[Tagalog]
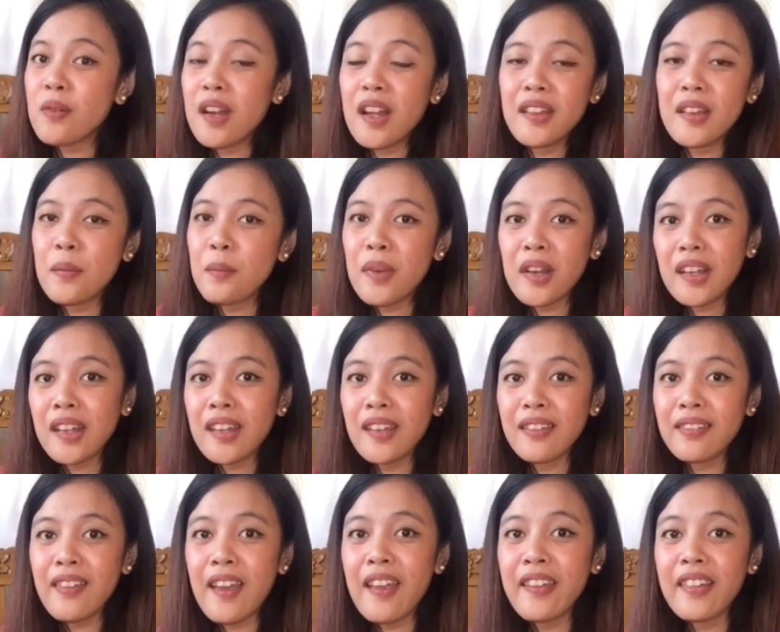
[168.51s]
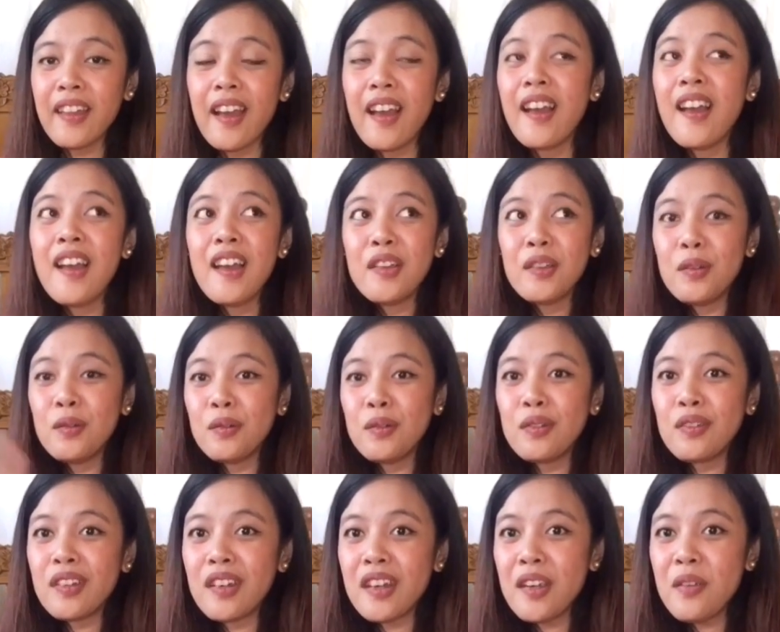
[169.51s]
Wala nang pag na 2 to
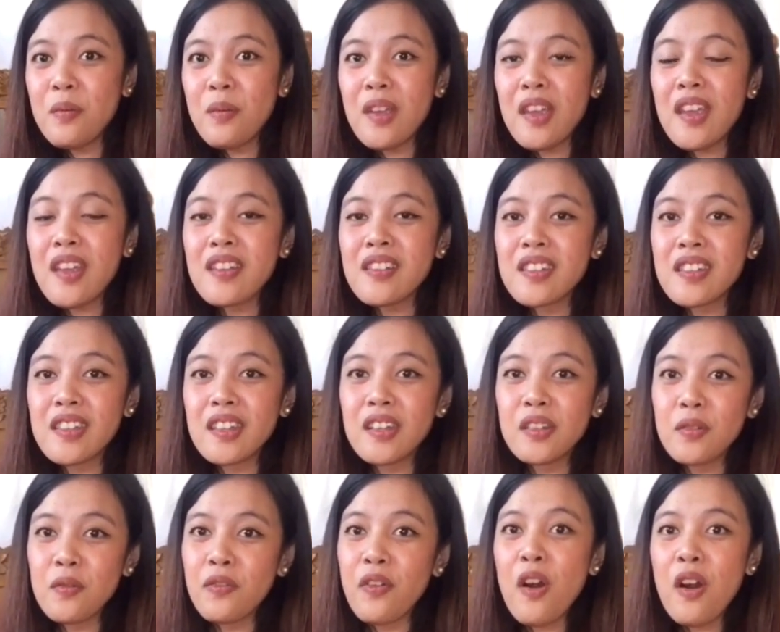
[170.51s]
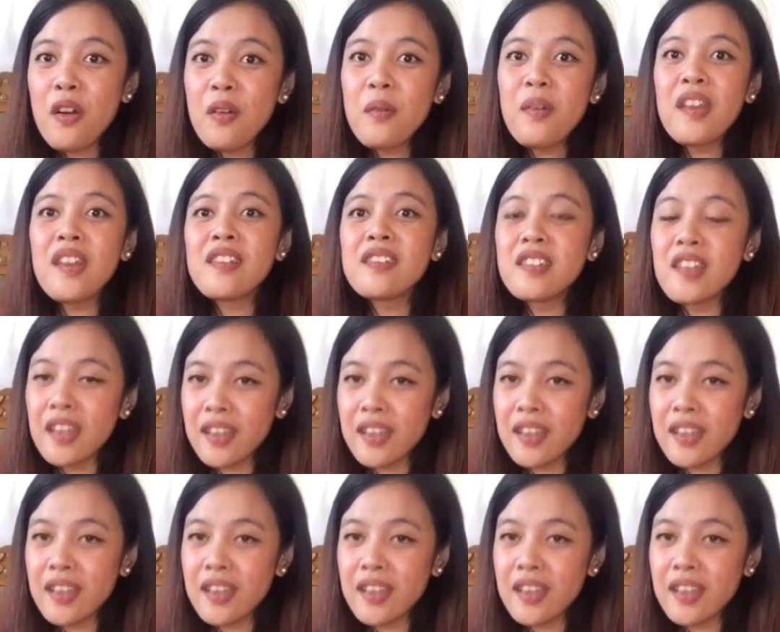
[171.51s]
3 weeks, 3 to 4 weeks.